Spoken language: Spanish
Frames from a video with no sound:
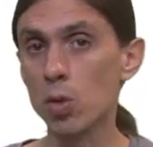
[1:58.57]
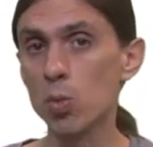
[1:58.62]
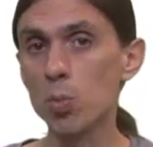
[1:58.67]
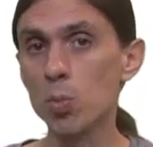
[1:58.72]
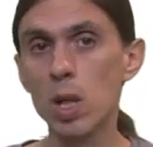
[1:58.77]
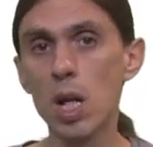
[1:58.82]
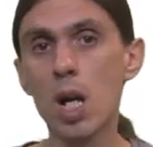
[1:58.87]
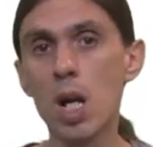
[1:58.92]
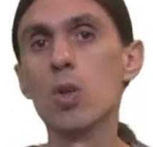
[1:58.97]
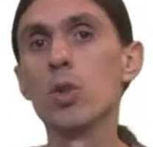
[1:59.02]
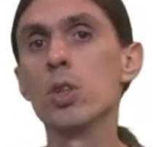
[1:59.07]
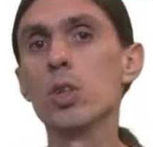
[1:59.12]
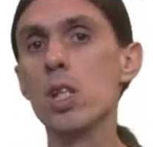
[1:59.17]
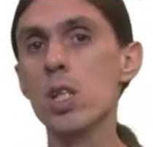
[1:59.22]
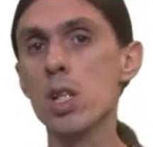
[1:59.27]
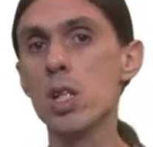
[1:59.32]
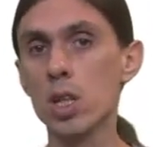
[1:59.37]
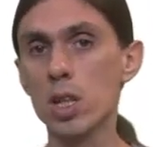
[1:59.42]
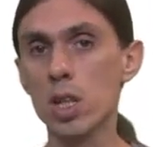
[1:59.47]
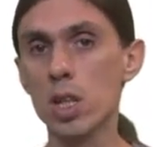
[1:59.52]
cumple las
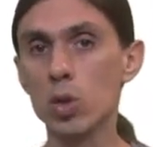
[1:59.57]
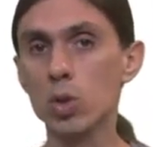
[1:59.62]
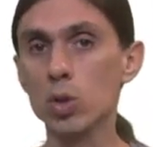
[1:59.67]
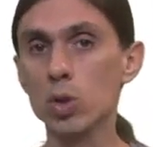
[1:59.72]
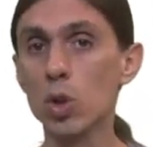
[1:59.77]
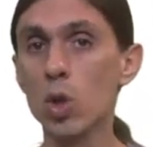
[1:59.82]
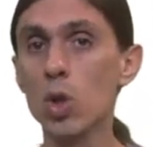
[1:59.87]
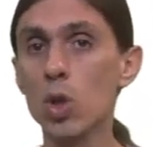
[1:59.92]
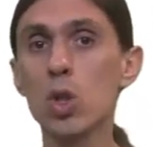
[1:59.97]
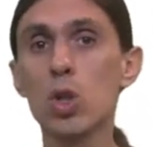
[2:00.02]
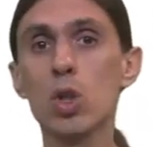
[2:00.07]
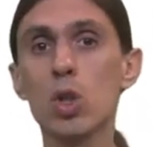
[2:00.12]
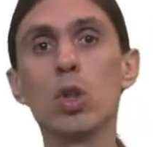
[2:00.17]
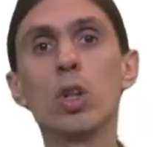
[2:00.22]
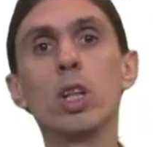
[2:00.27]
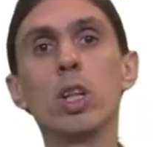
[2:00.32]
condiciones de contorno